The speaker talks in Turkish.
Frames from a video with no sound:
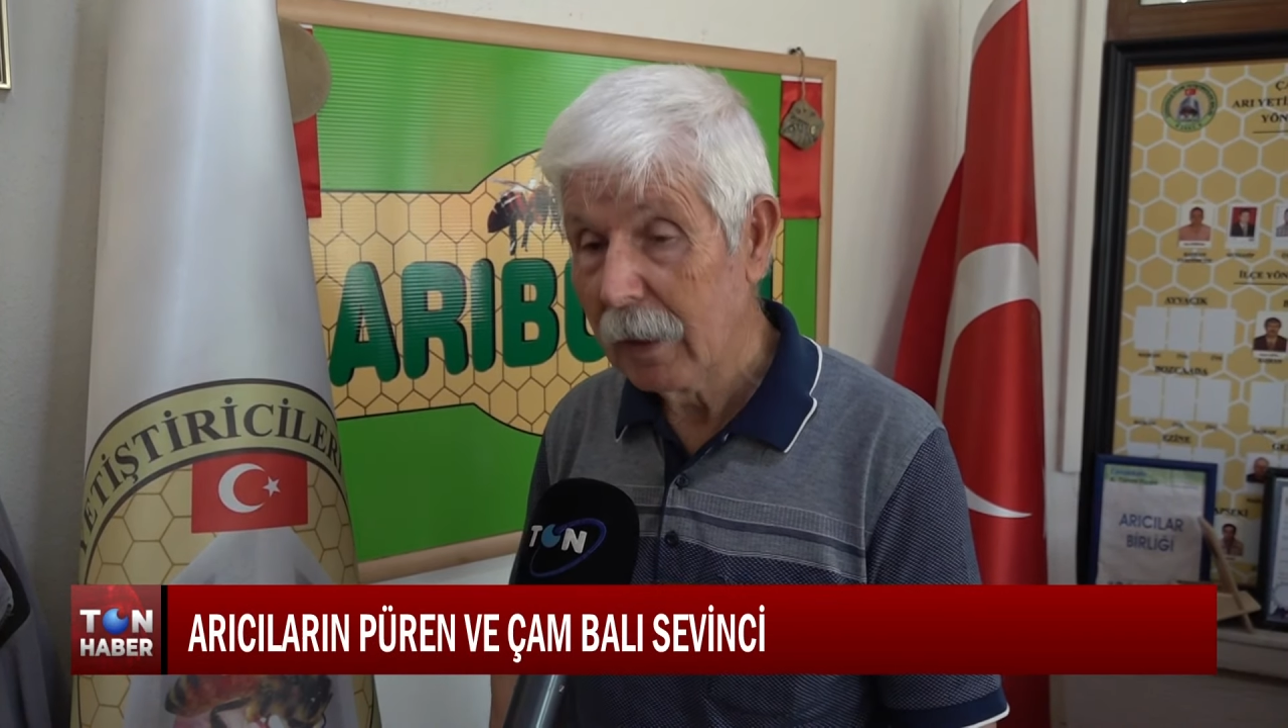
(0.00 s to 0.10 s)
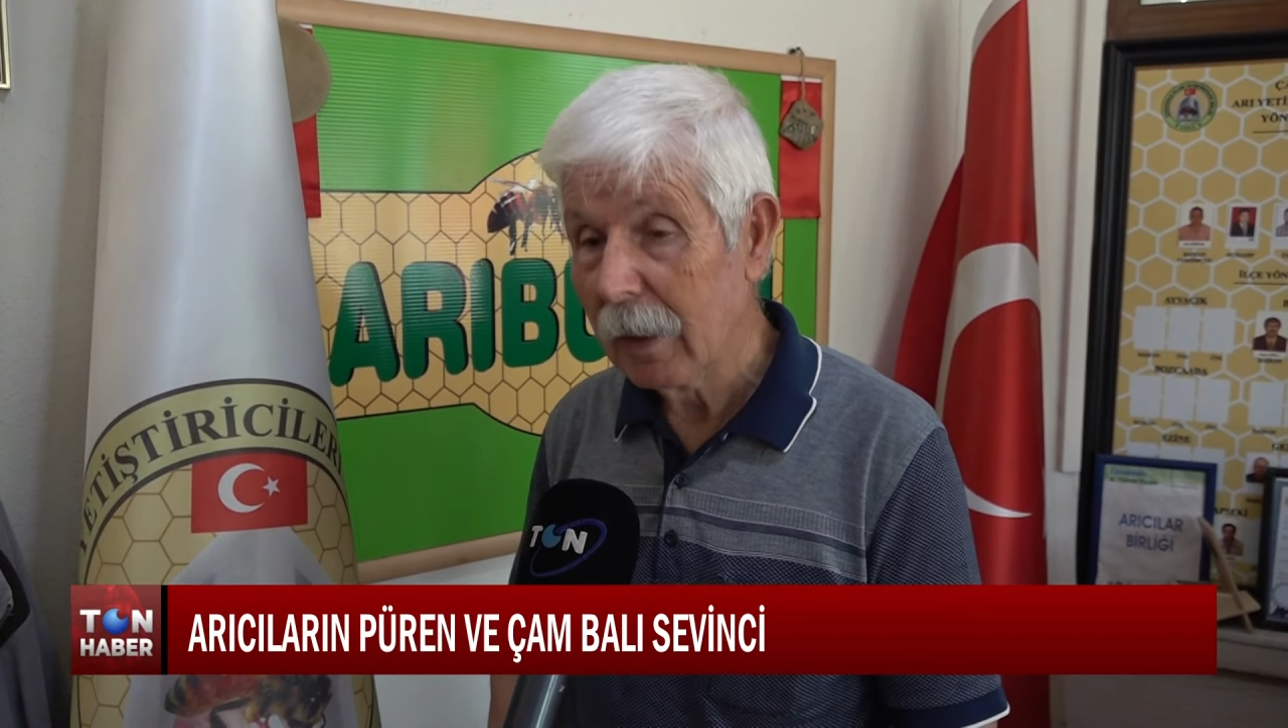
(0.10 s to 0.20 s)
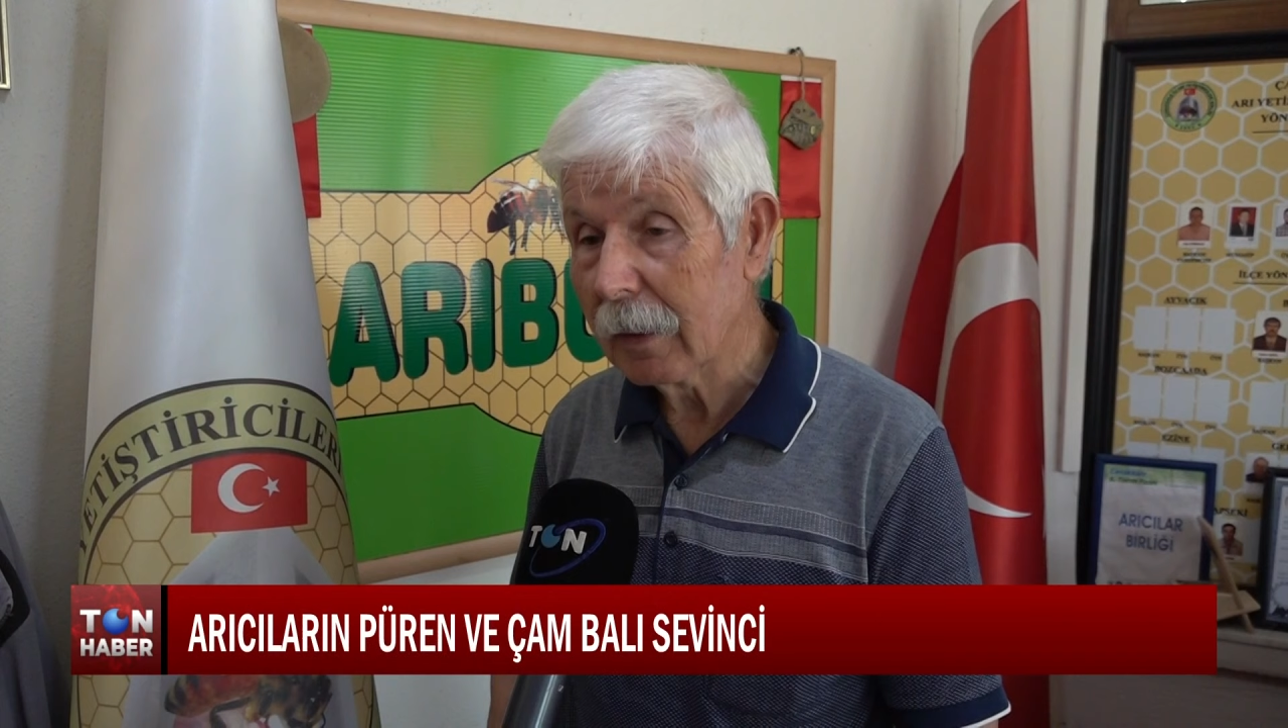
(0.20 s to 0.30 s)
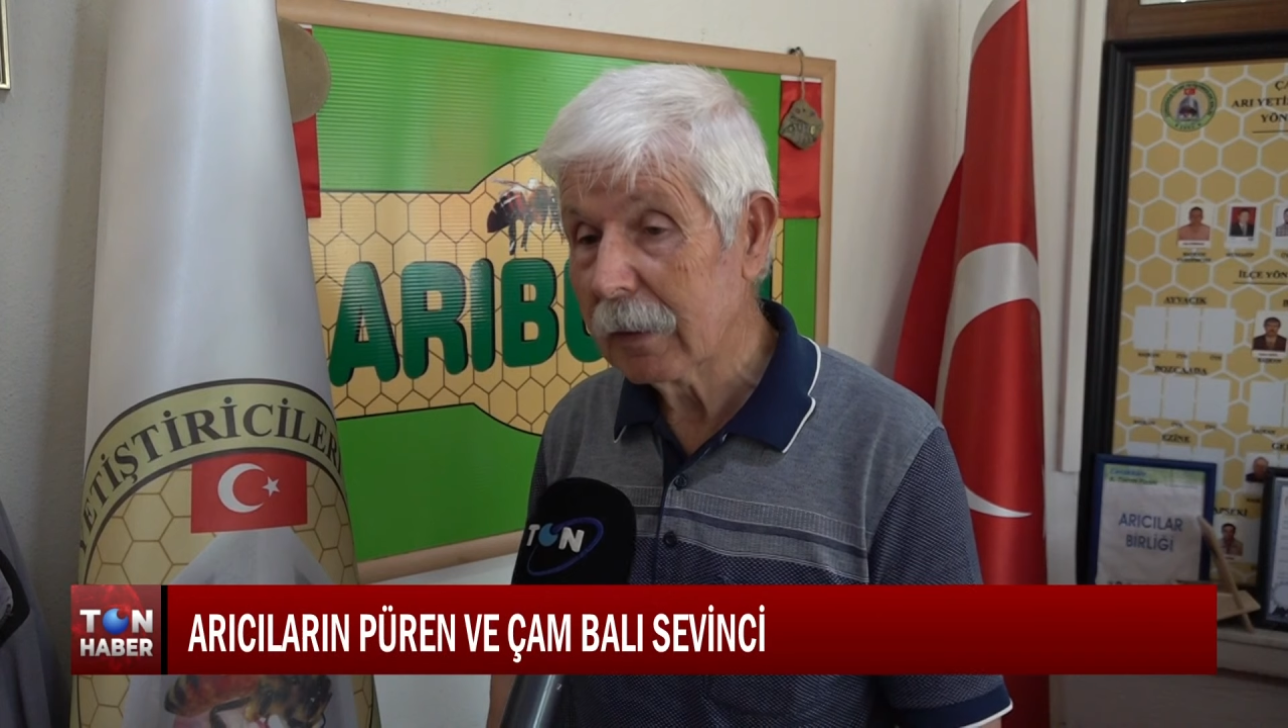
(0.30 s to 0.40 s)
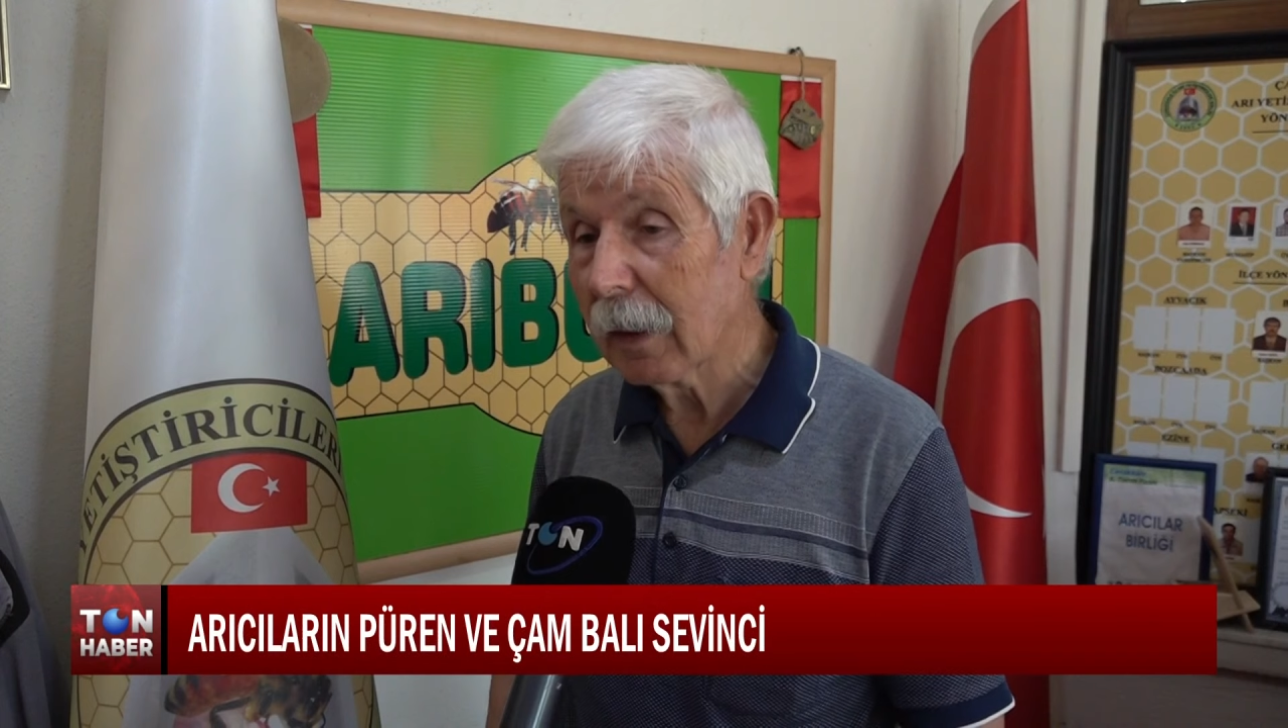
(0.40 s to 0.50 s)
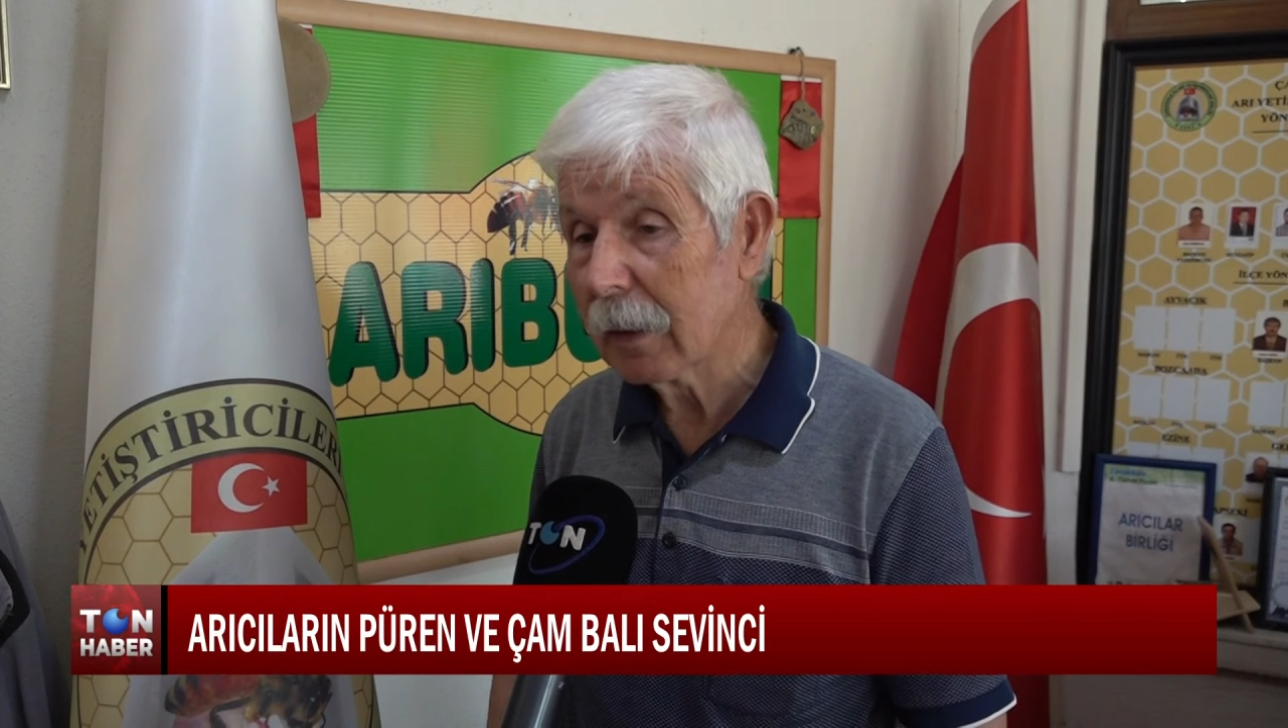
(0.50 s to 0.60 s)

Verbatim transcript: Hatta